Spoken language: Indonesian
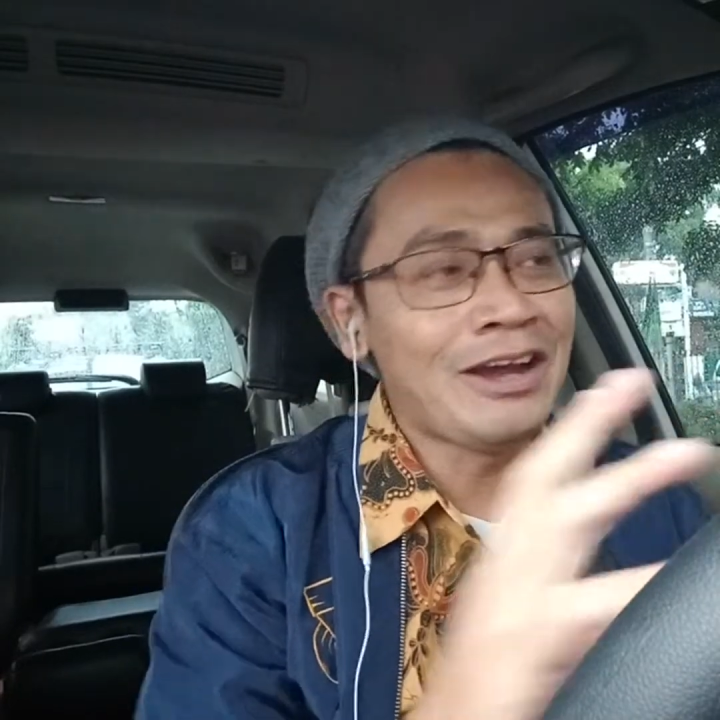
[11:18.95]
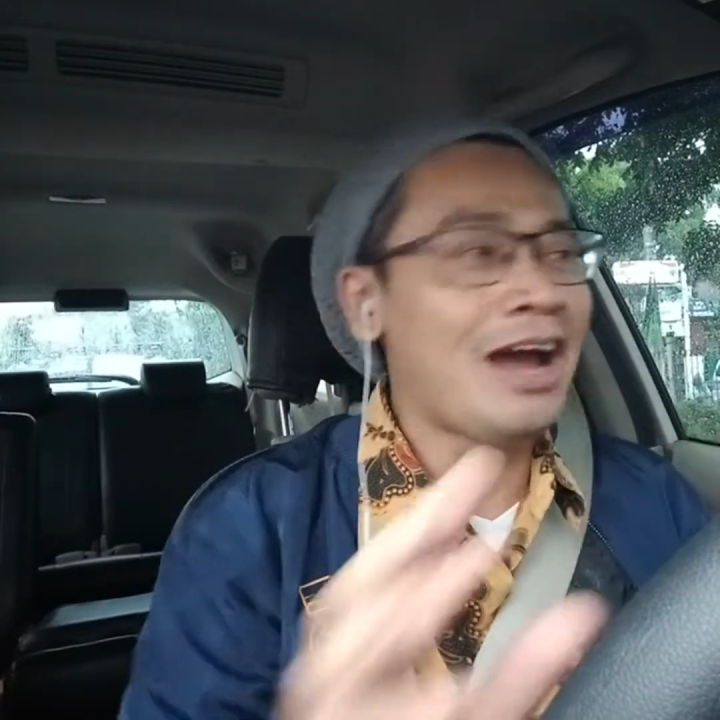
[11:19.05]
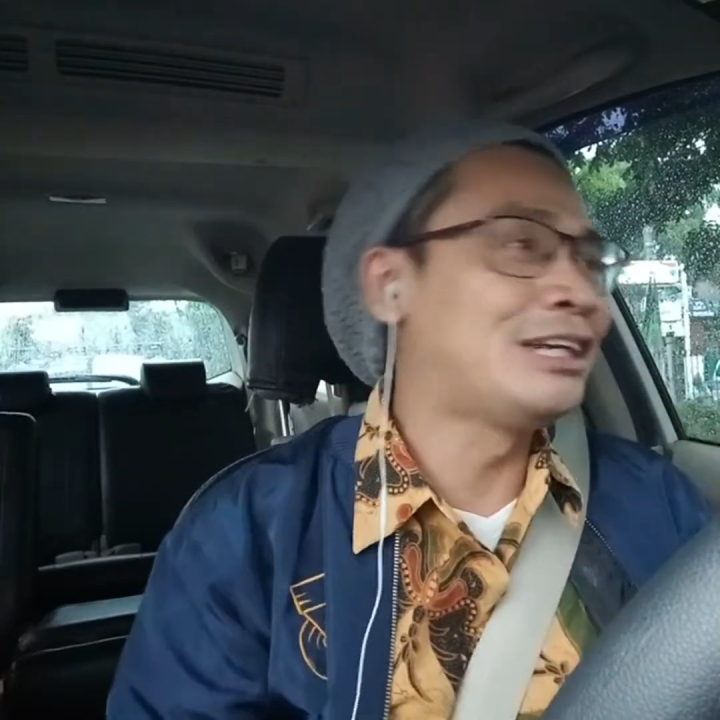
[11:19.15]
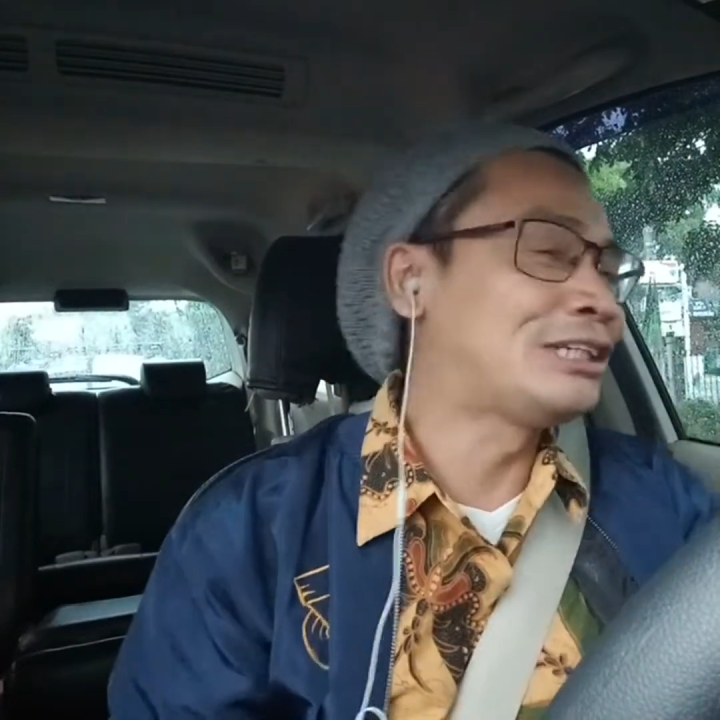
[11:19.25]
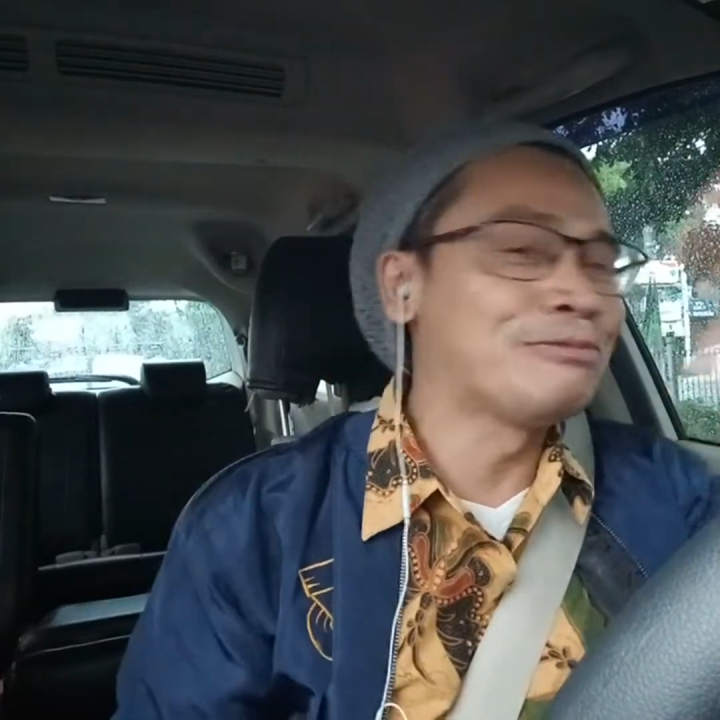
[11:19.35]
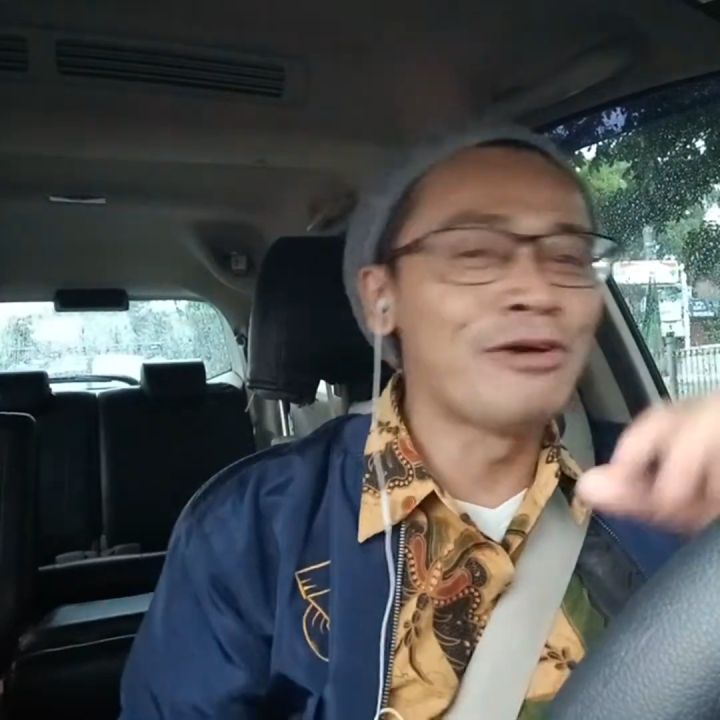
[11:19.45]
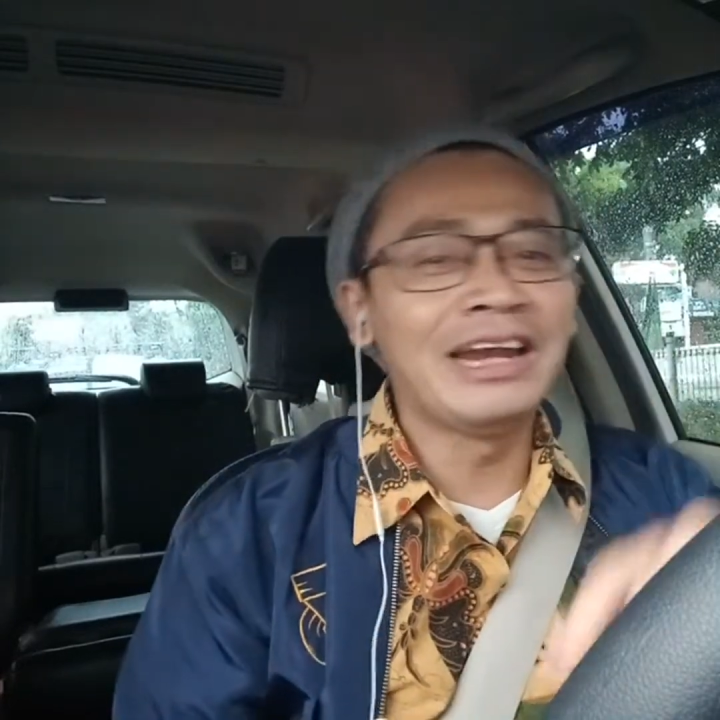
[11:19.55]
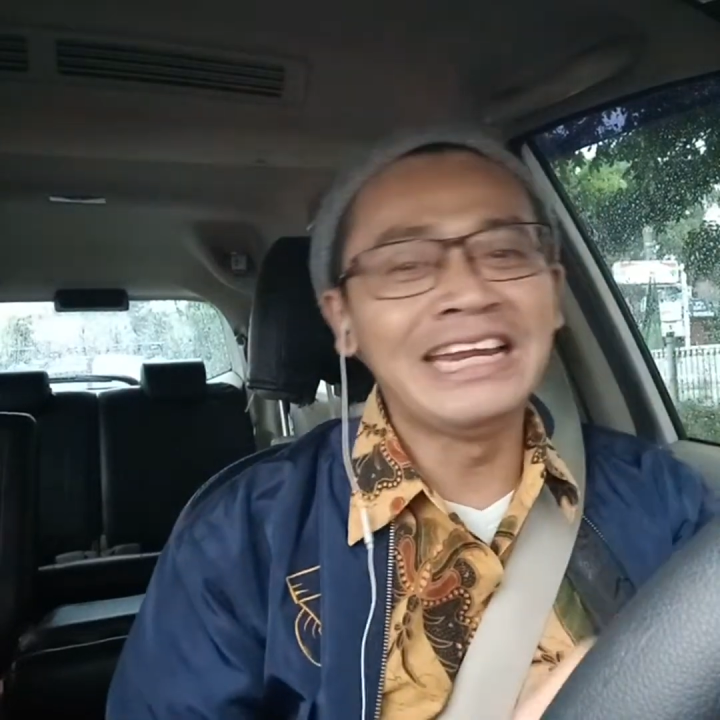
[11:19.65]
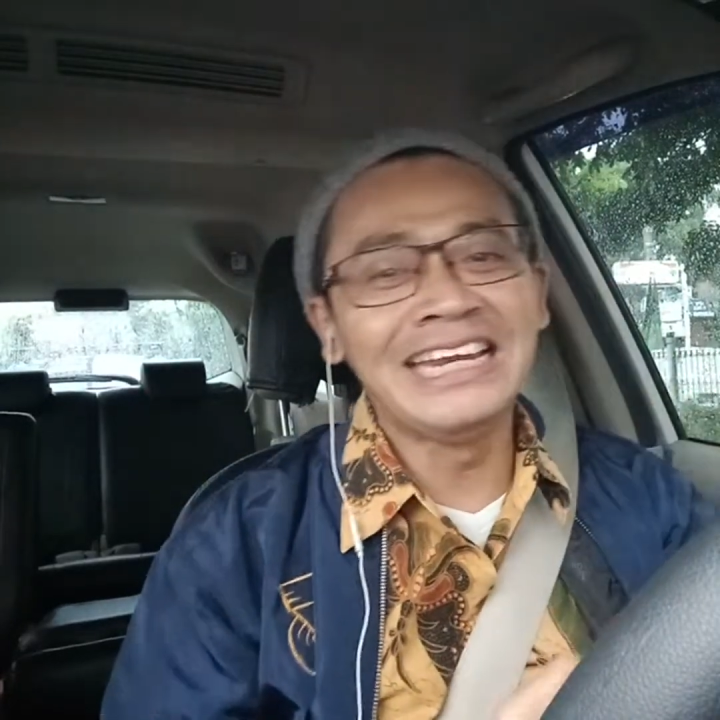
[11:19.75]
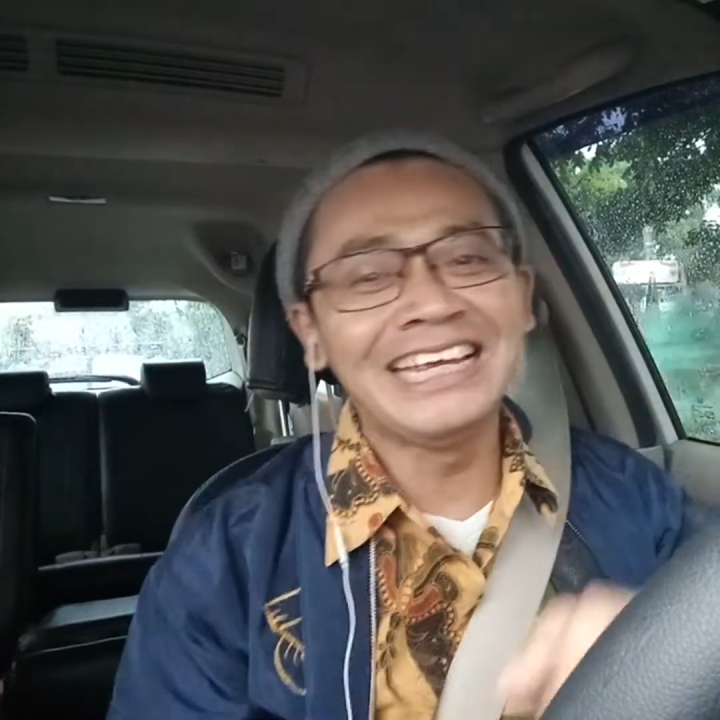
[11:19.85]
ah di semua
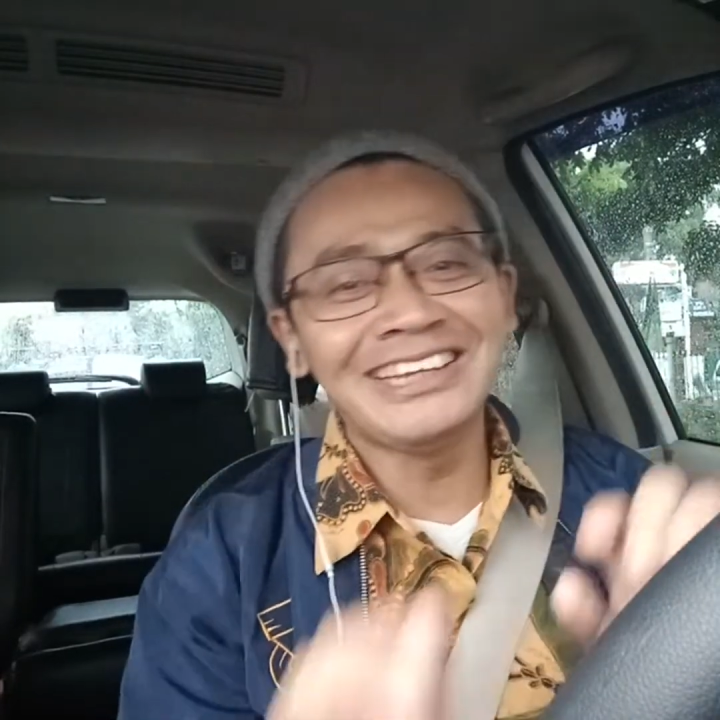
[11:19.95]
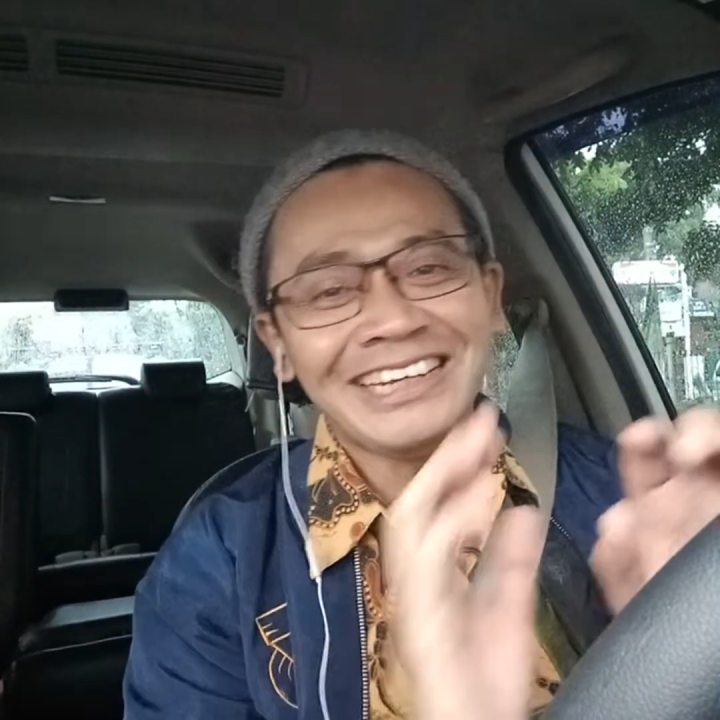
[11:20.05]
lini kita